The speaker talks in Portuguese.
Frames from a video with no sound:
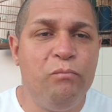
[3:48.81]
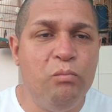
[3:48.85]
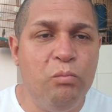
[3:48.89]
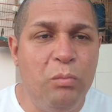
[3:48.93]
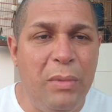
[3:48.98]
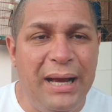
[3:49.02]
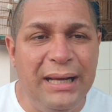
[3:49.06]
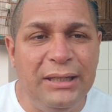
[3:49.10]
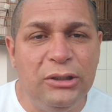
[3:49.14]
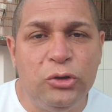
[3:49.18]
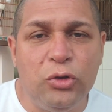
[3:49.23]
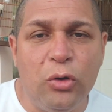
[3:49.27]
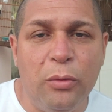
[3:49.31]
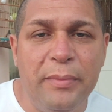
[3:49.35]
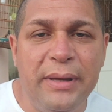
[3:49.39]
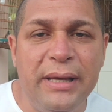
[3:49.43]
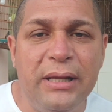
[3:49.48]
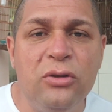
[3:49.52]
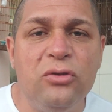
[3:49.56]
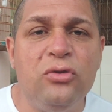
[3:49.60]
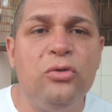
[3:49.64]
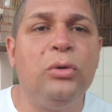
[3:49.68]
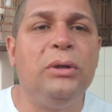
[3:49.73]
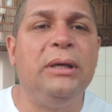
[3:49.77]
mais ou
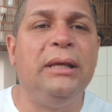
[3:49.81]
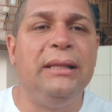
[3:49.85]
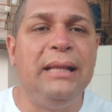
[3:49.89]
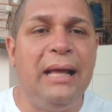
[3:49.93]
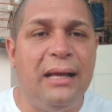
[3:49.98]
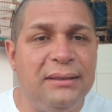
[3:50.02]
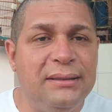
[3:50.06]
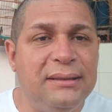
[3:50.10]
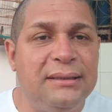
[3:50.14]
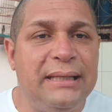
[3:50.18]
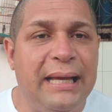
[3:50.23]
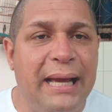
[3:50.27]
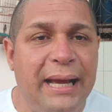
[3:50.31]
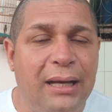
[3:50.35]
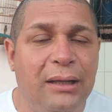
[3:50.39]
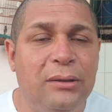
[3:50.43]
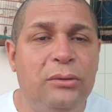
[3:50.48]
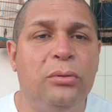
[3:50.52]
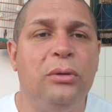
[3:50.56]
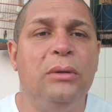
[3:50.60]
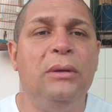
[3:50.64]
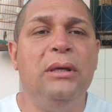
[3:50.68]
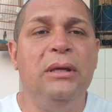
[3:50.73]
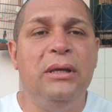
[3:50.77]
menos o que dá
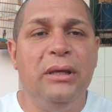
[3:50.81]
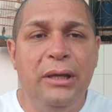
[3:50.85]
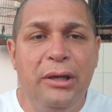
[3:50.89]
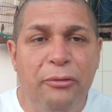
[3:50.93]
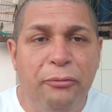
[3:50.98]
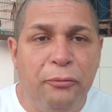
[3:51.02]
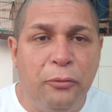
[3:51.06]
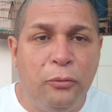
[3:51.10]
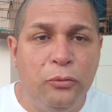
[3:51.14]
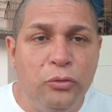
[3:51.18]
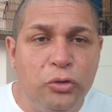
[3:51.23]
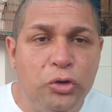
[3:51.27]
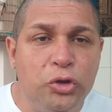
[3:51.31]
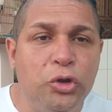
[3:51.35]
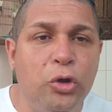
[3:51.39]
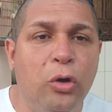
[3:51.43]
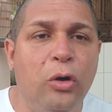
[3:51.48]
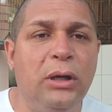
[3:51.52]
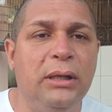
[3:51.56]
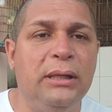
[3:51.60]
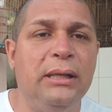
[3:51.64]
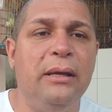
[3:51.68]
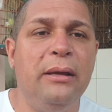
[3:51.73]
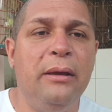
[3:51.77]
certo e
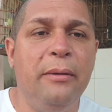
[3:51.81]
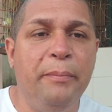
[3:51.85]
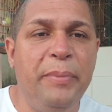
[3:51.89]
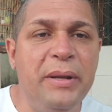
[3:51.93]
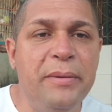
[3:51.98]
funciona.